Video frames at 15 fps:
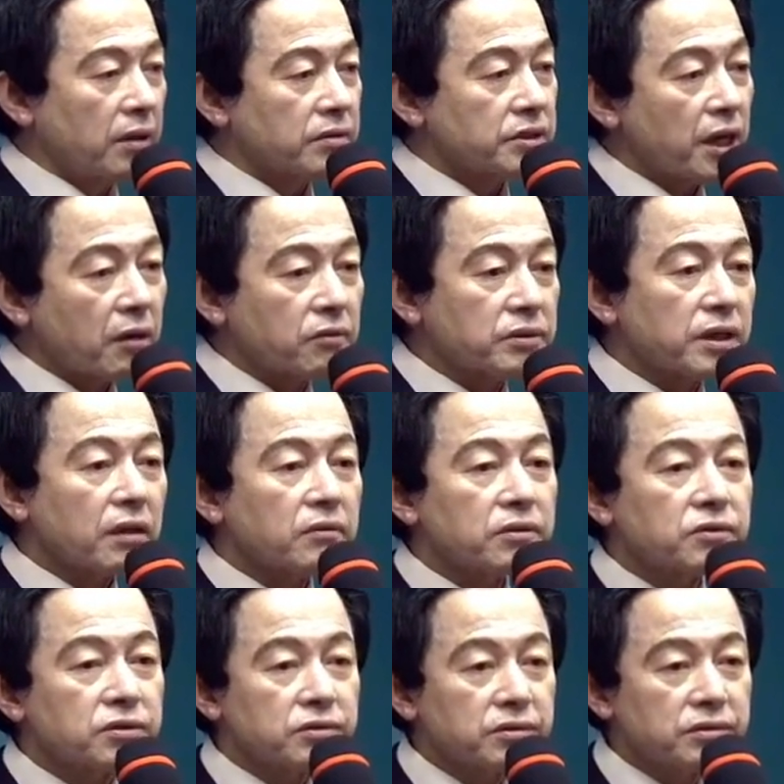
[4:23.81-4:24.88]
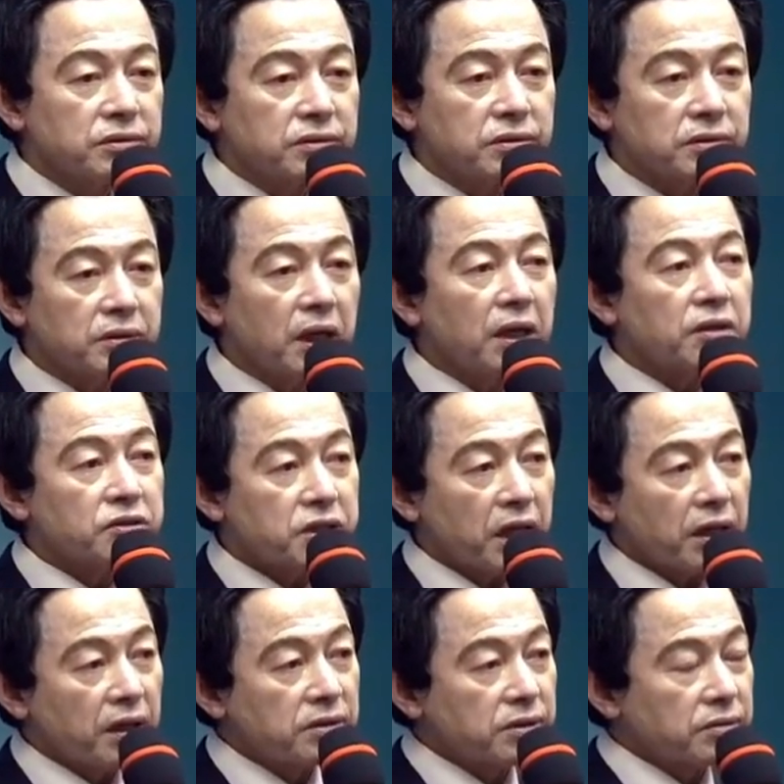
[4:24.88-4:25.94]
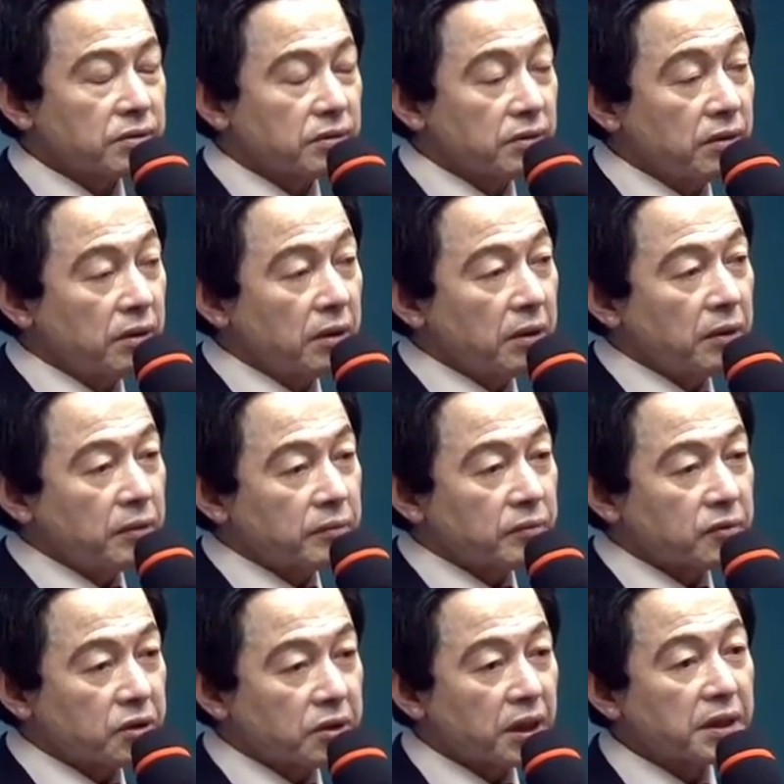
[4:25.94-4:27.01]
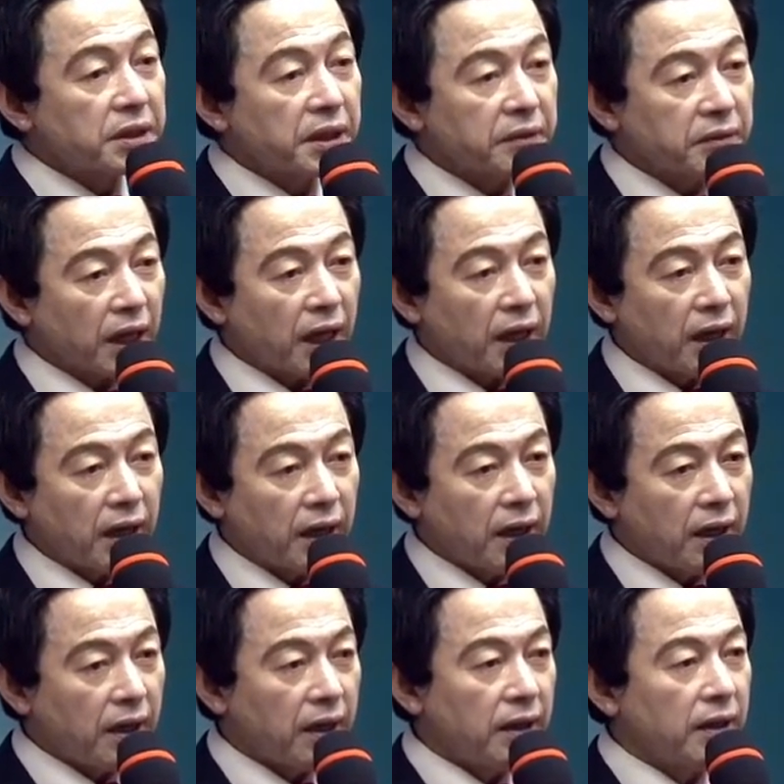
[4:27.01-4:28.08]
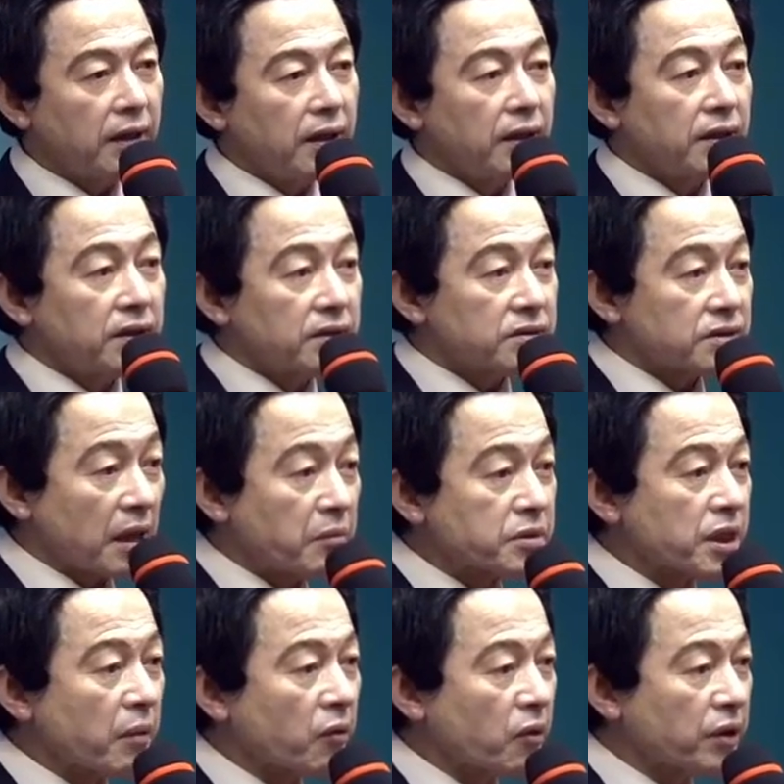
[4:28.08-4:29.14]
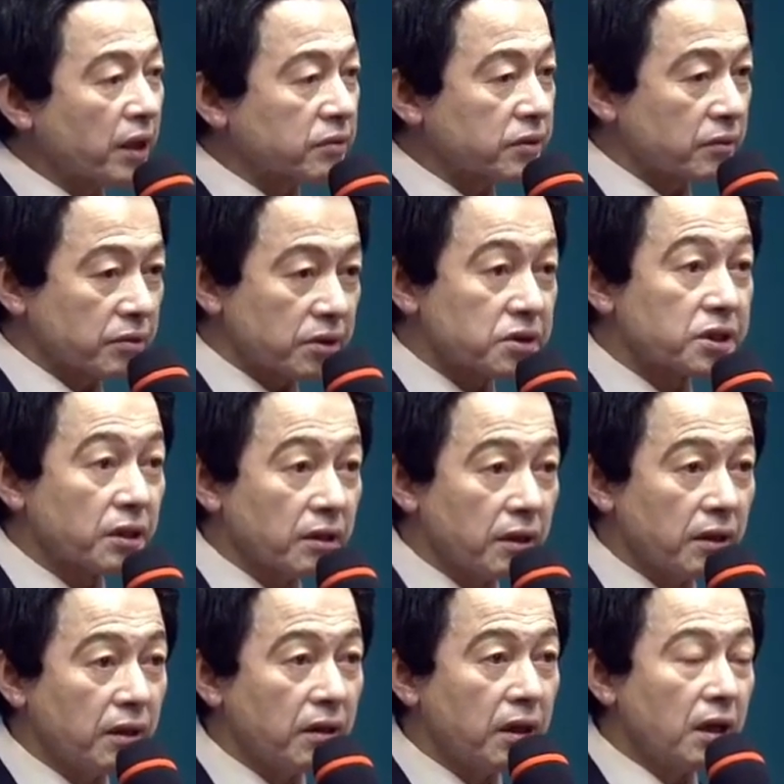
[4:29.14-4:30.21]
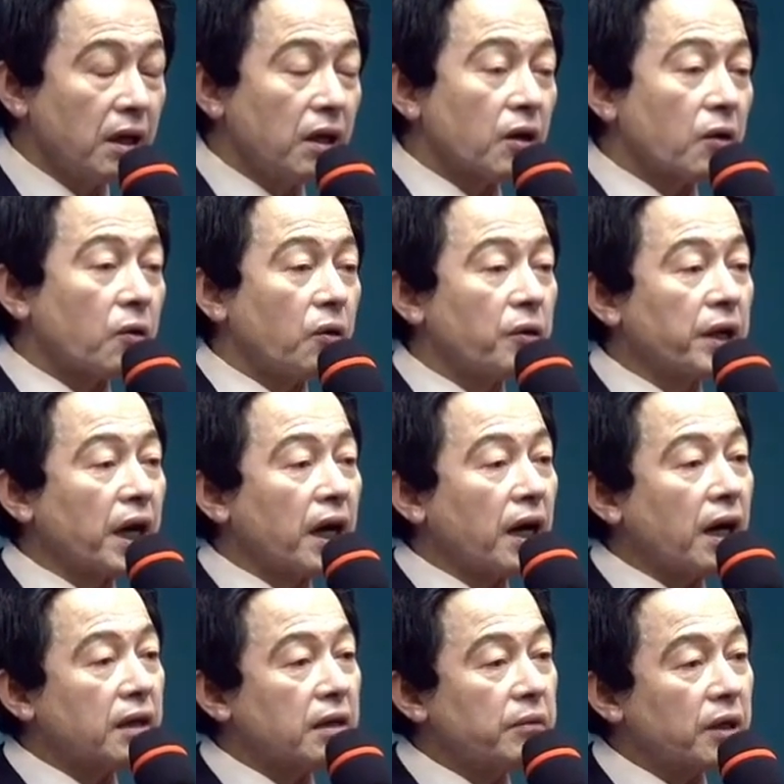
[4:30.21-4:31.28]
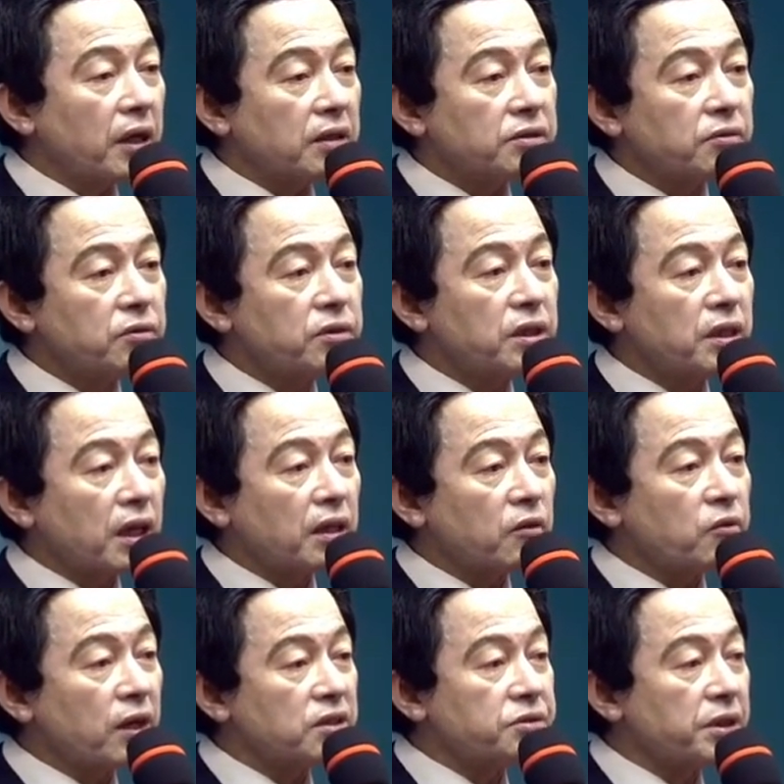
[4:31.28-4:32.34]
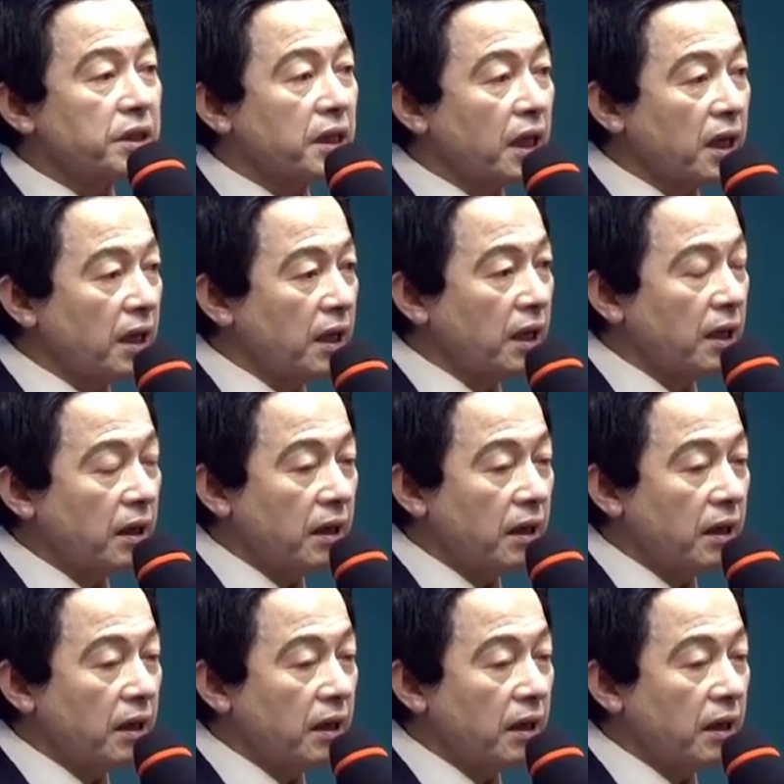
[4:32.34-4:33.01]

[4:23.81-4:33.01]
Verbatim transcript: 자꾸자꾸 쭉 체계적으로 들어야 된다. 삼삼 공약도 그렇죠? 공약 하나만 가지고 우리나라 구할 수 있나?